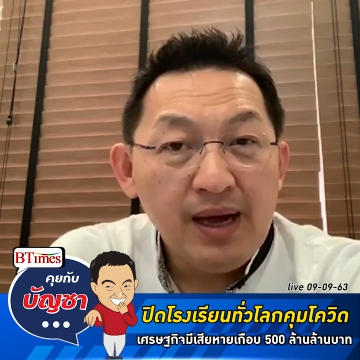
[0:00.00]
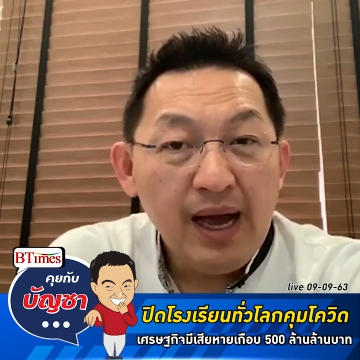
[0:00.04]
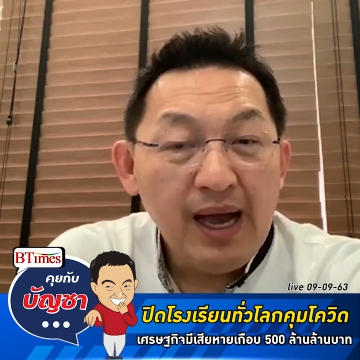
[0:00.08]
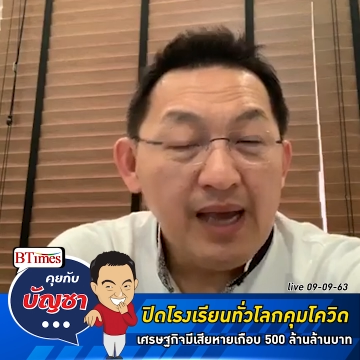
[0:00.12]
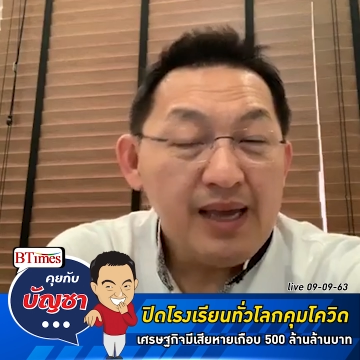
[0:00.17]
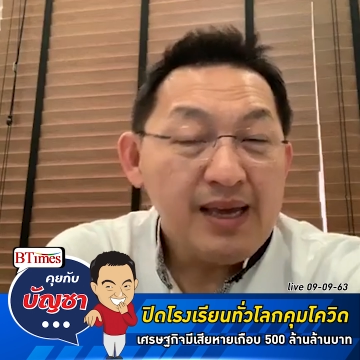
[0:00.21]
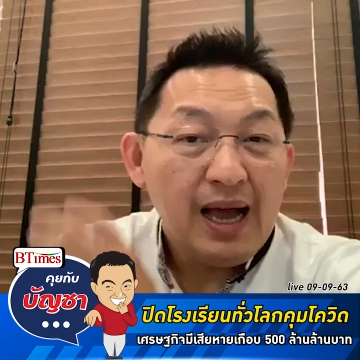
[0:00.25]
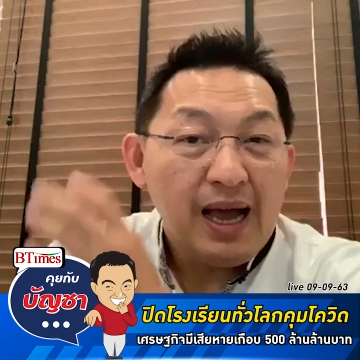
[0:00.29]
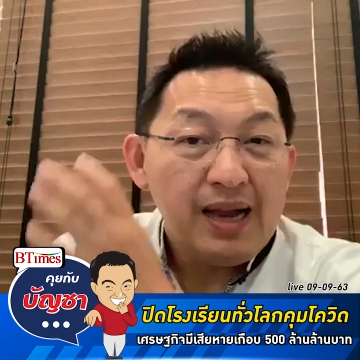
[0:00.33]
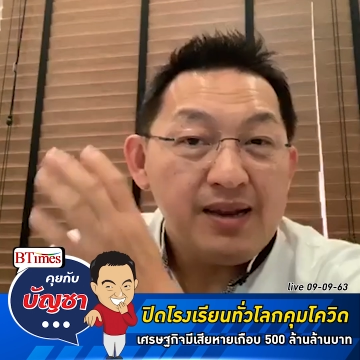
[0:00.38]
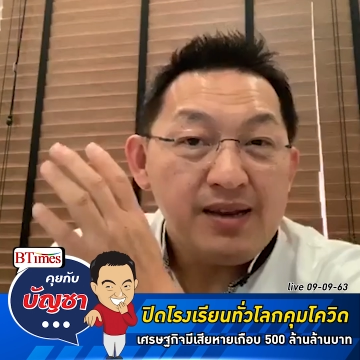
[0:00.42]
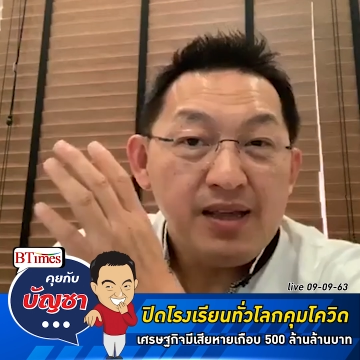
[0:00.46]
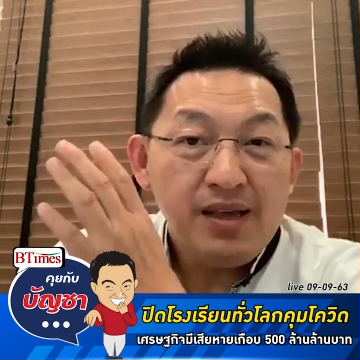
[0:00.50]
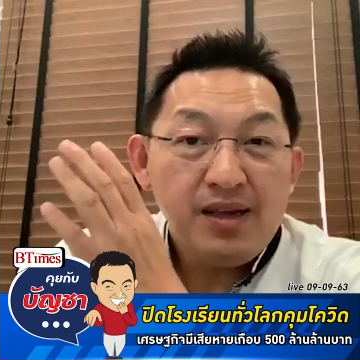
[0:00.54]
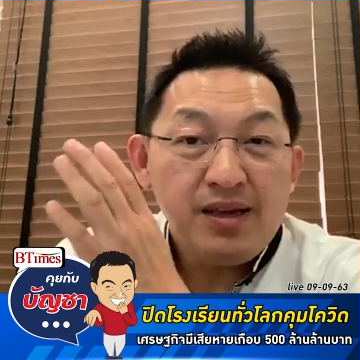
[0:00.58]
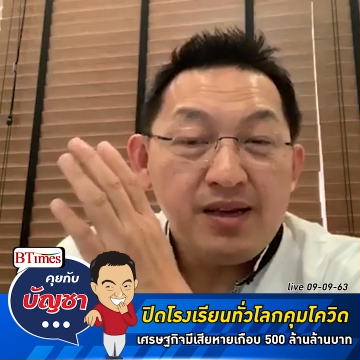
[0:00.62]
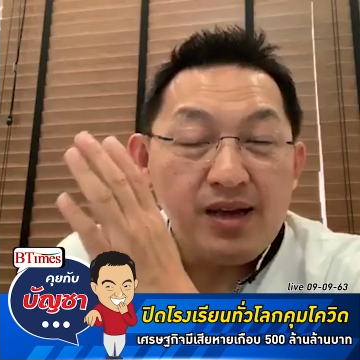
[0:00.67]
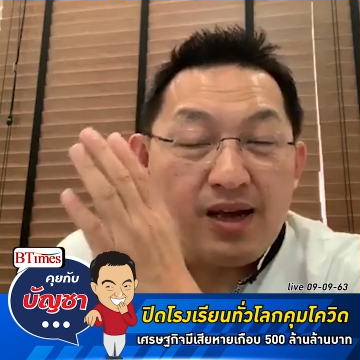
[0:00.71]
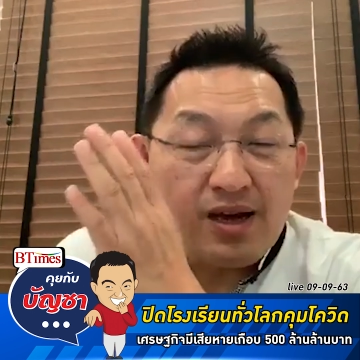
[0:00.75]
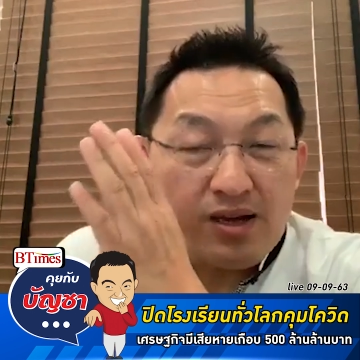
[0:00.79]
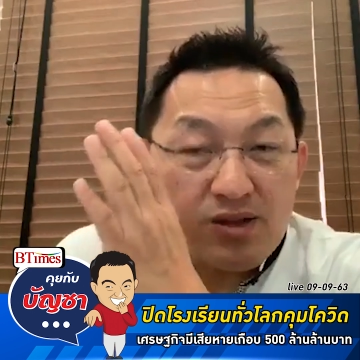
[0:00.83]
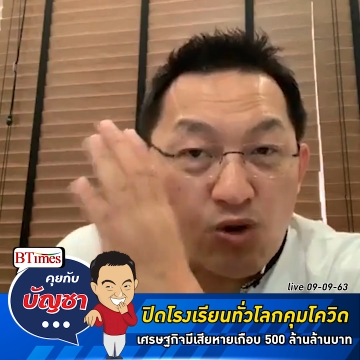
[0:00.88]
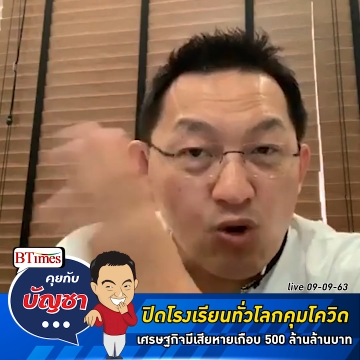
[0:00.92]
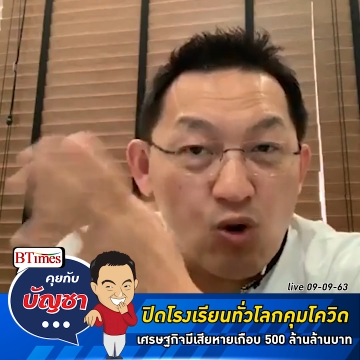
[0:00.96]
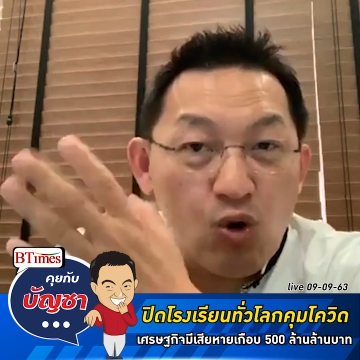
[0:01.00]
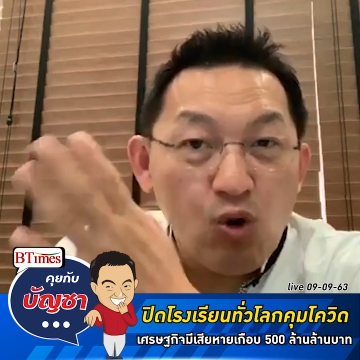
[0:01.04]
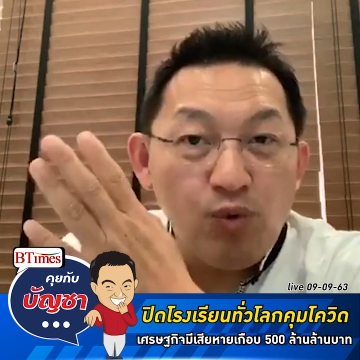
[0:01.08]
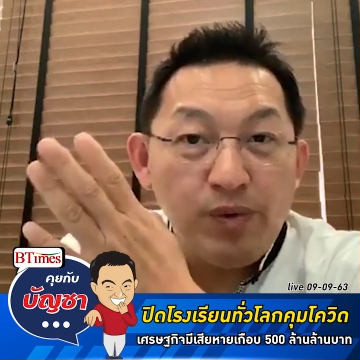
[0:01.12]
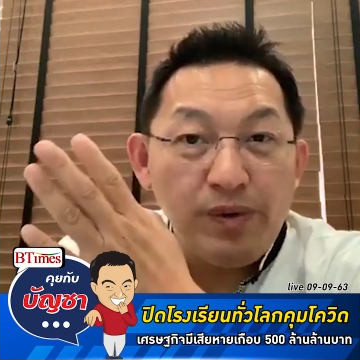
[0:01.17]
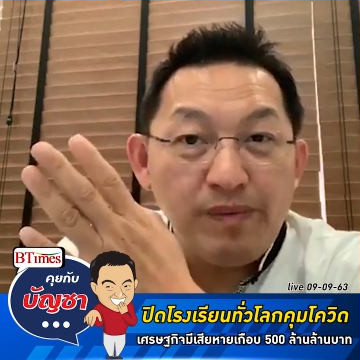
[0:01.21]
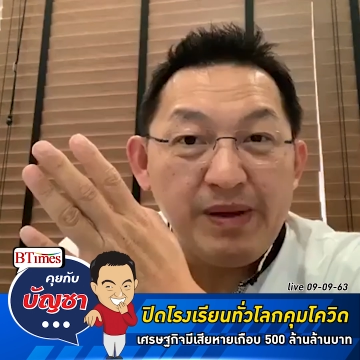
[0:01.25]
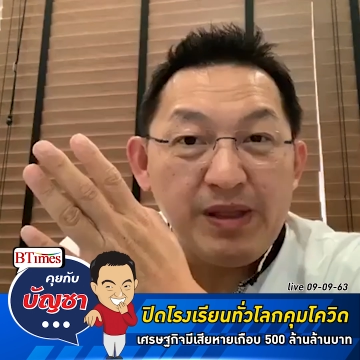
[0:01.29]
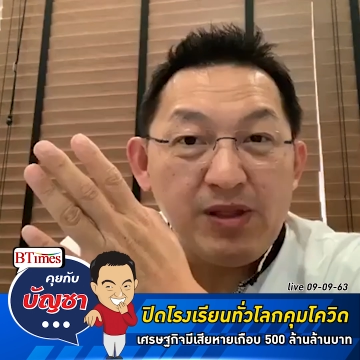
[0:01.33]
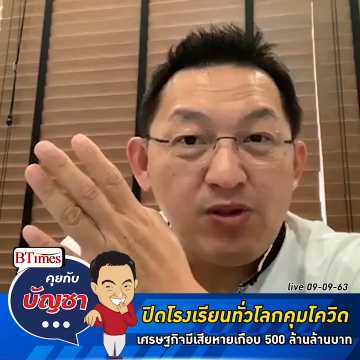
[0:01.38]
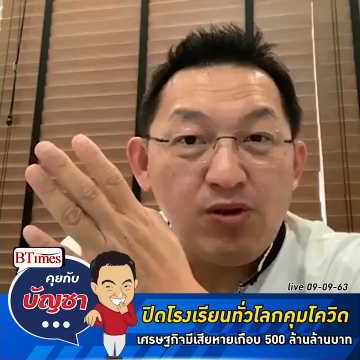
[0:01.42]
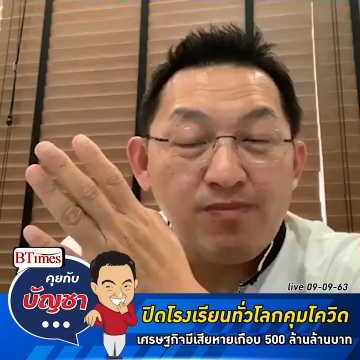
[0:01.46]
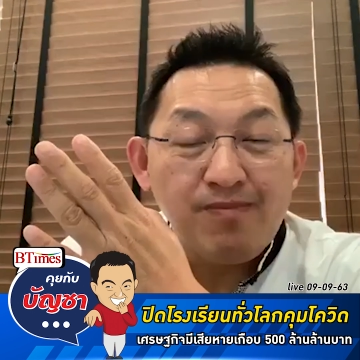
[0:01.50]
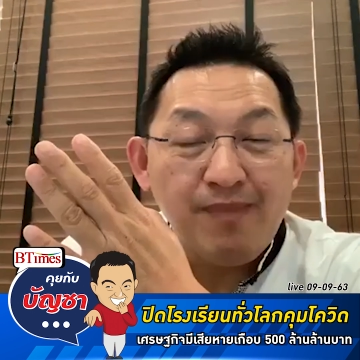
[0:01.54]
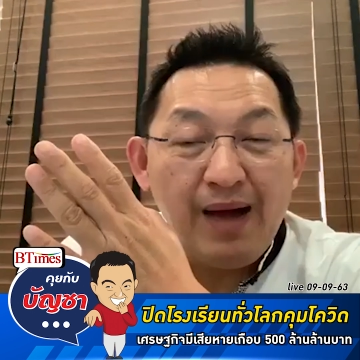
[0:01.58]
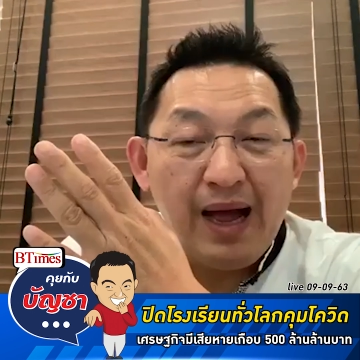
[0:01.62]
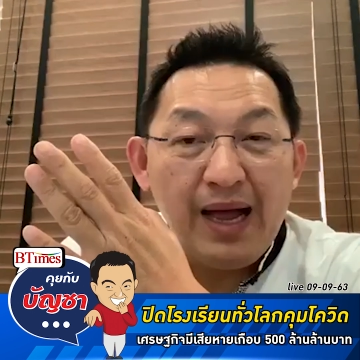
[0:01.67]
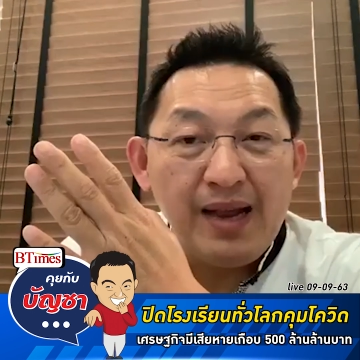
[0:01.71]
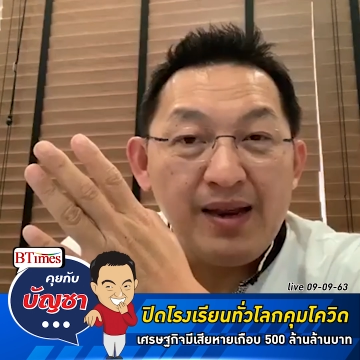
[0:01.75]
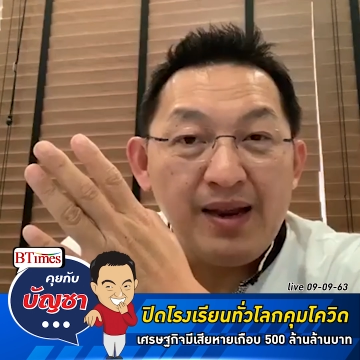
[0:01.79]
ไอ้การที่เกิดโควิดเป็นต้นมา